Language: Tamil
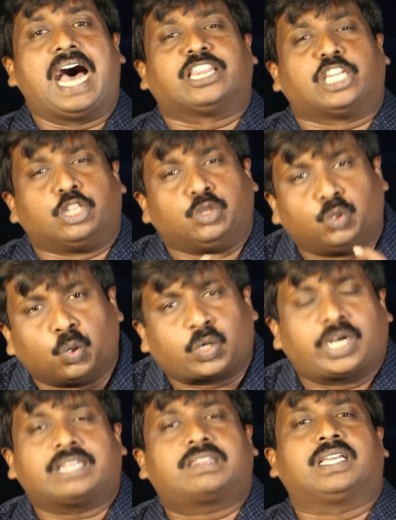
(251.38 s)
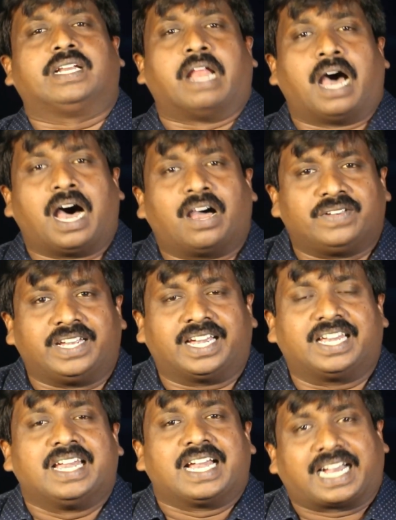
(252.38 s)
அந்த துக்கத்தின்
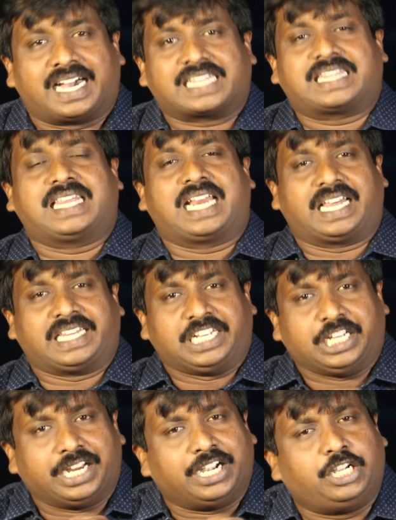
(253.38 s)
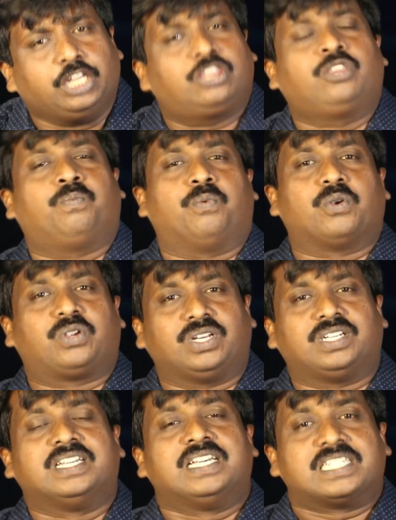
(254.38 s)
ஆவியை கர்த்தர் அதை எடுத்து
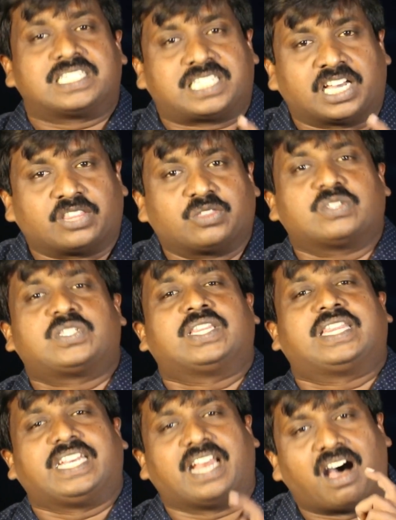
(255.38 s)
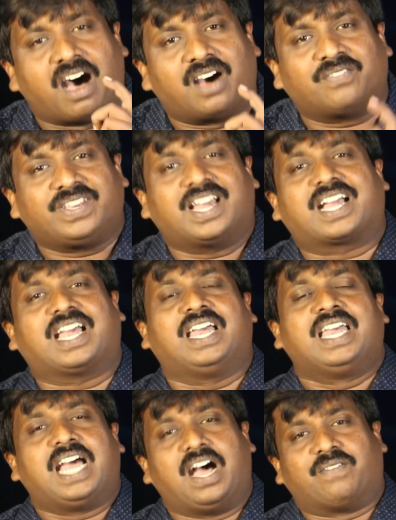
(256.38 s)
போட்டு சந்தோஷத்தின் ஆவியாக
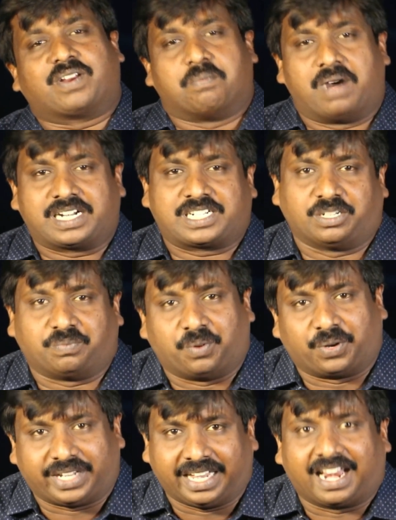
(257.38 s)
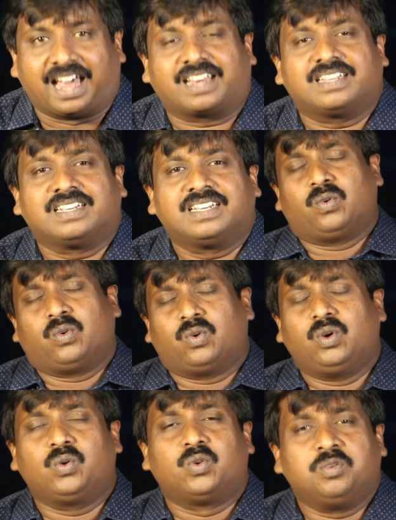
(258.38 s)
அவர் மாற்றப் போகிறார்
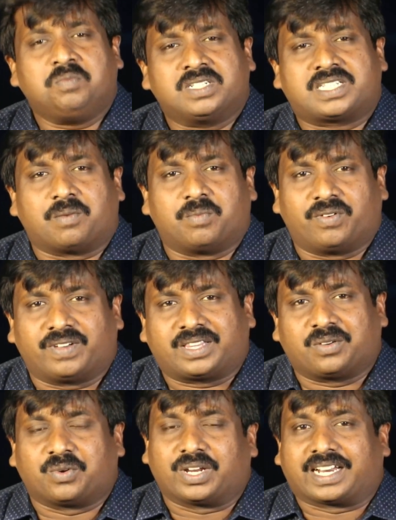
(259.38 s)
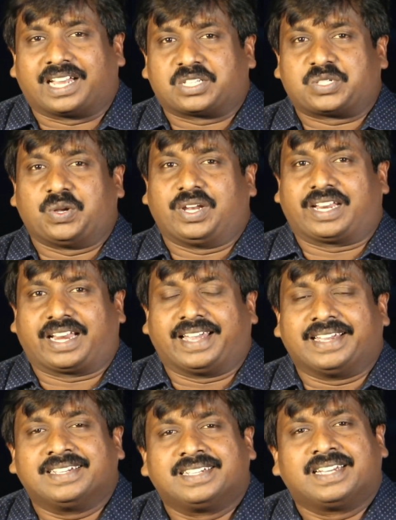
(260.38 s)
ஒரு உண்மை சம்பவத்தை உங்களுக்கு நான் சொல்கிறேன்